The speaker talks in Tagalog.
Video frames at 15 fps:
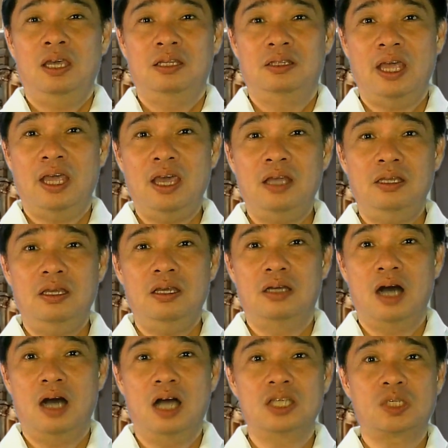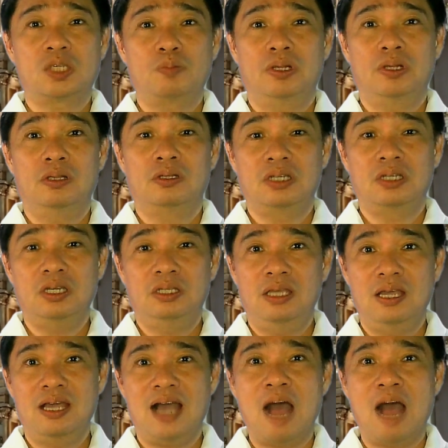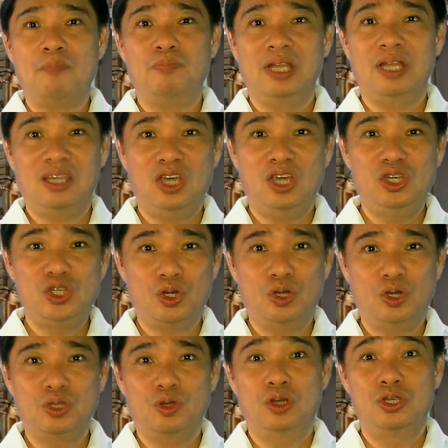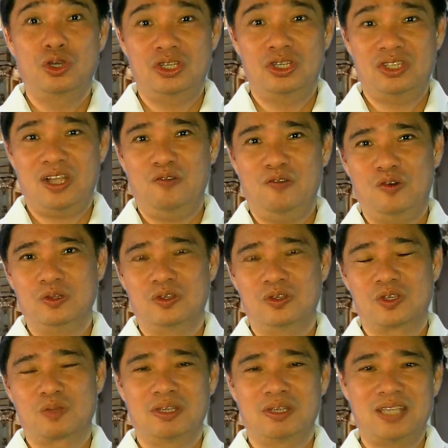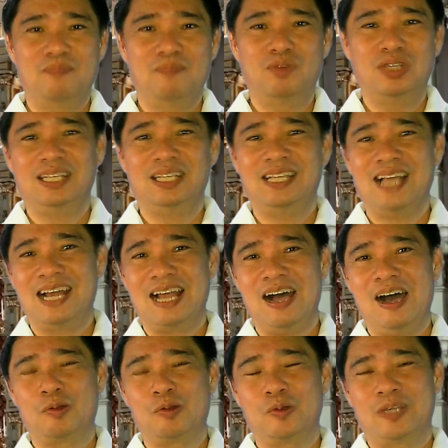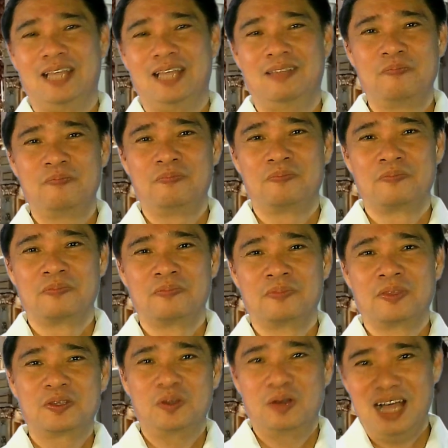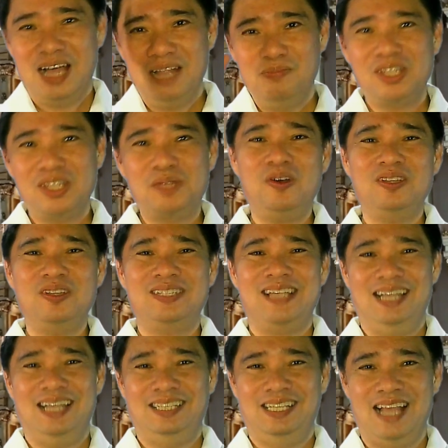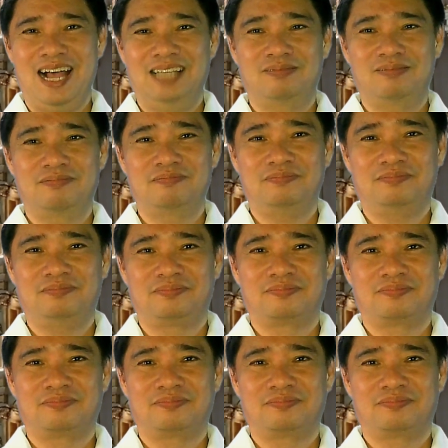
a daily gospel reading application on your cell cellphones. Basahin po natin araw-araw yan. So God bless po sa atin lahat.